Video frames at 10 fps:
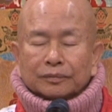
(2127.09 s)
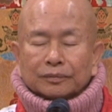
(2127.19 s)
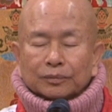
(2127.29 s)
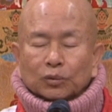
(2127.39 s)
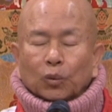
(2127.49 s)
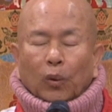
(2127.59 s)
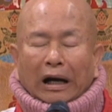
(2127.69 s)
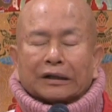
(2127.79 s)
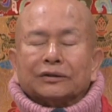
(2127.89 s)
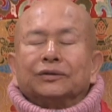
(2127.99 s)
不
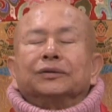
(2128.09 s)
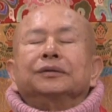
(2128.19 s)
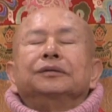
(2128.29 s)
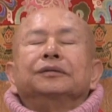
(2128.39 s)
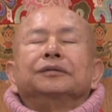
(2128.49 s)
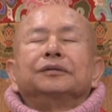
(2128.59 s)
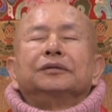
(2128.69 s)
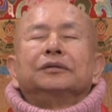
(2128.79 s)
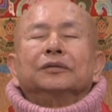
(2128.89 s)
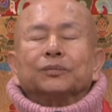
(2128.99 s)
妄语、
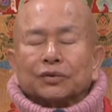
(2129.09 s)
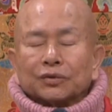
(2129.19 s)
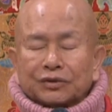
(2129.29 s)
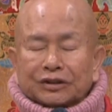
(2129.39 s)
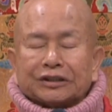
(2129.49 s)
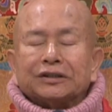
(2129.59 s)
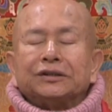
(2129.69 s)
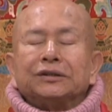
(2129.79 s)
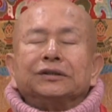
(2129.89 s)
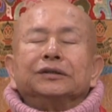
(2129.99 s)
不
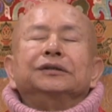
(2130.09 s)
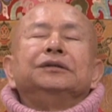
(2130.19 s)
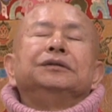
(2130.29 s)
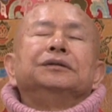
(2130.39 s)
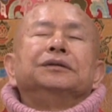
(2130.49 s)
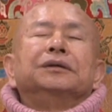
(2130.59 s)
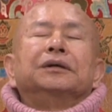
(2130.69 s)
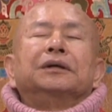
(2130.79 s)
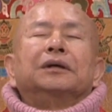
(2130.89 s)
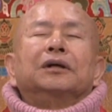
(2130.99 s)
欺语、
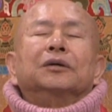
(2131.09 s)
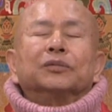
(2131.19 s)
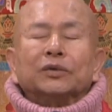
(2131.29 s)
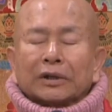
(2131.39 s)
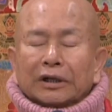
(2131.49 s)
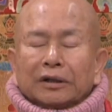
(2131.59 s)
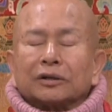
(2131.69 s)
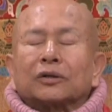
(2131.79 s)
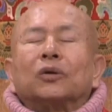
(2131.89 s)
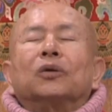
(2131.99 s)
不恶
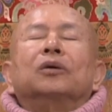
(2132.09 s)
口。